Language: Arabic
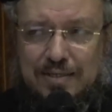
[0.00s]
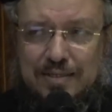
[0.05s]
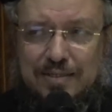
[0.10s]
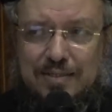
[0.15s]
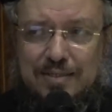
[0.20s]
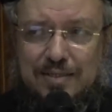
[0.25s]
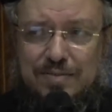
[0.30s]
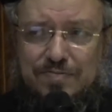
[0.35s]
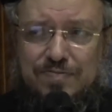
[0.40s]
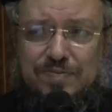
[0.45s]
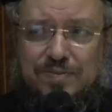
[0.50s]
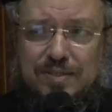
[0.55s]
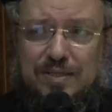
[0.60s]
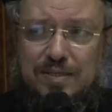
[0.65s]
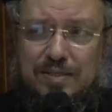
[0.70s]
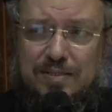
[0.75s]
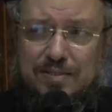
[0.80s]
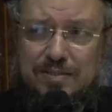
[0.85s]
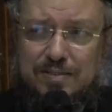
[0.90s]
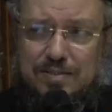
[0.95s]

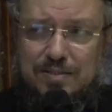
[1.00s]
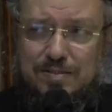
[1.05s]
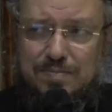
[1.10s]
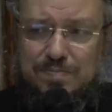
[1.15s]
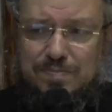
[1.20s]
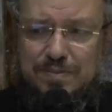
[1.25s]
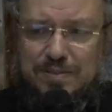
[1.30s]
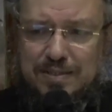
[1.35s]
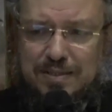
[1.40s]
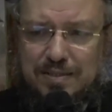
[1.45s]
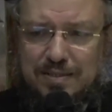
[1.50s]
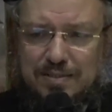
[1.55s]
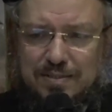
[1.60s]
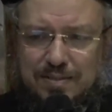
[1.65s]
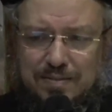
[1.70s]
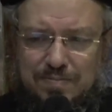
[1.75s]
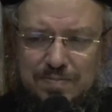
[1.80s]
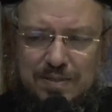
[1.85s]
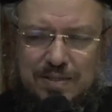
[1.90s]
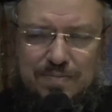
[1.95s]
ليفتح الرب
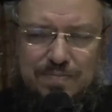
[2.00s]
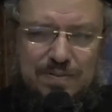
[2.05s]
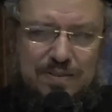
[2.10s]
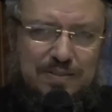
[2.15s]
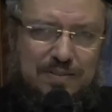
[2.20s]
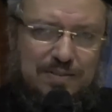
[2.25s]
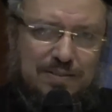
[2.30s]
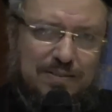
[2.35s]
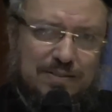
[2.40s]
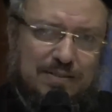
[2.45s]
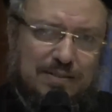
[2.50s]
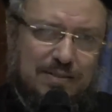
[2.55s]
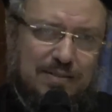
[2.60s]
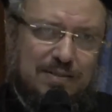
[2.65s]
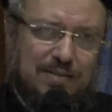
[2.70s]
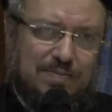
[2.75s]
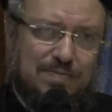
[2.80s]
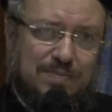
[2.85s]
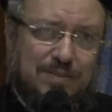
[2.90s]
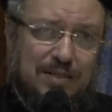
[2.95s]
لنا بابا
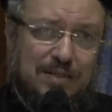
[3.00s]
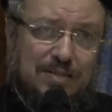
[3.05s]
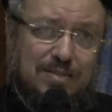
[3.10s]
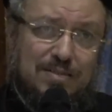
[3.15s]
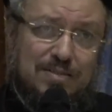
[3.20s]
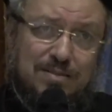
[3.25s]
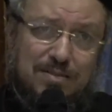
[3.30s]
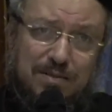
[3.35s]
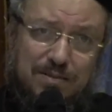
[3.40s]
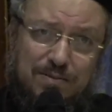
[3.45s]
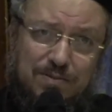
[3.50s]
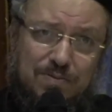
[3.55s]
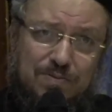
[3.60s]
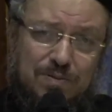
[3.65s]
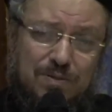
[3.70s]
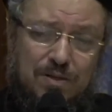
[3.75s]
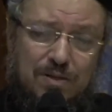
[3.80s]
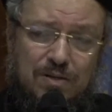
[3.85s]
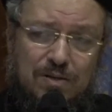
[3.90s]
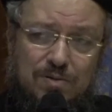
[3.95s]
للكلام يعني صلوا
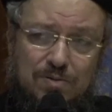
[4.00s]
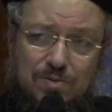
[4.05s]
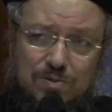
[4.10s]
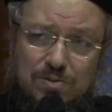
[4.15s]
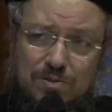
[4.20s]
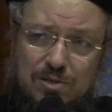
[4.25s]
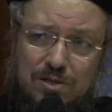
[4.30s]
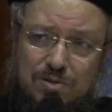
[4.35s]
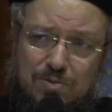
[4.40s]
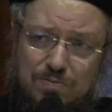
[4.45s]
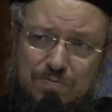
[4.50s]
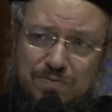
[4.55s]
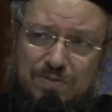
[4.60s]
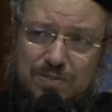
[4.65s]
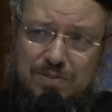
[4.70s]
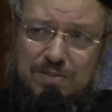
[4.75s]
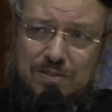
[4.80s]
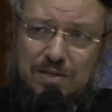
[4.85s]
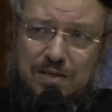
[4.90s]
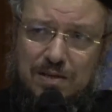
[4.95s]
واسهروا في
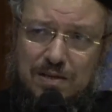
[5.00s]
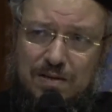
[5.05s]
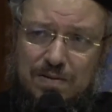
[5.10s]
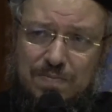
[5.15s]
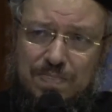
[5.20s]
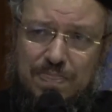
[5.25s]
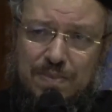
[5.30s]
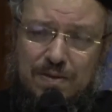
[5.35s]
الصلاة